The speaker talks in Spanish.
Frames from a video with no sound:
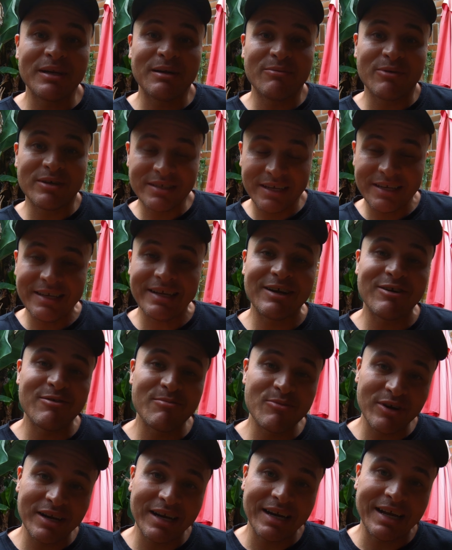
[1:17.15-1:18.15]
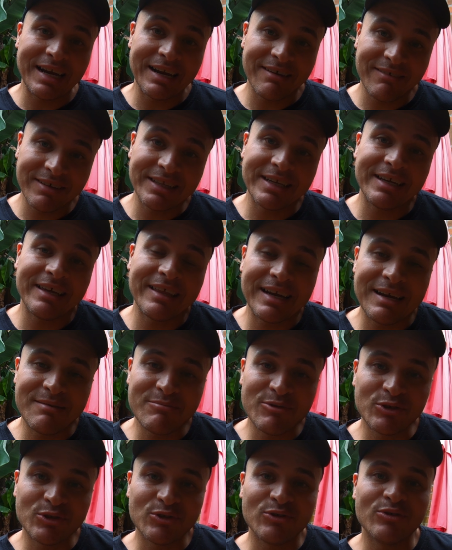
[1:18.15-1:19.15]
y le voy a enseñar cómo cargar la batería de la
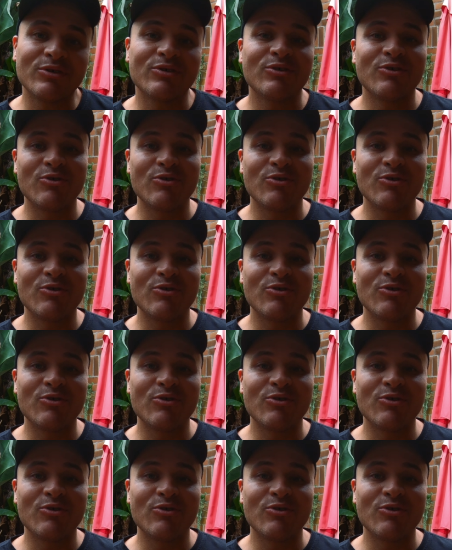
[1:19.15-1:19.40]
moto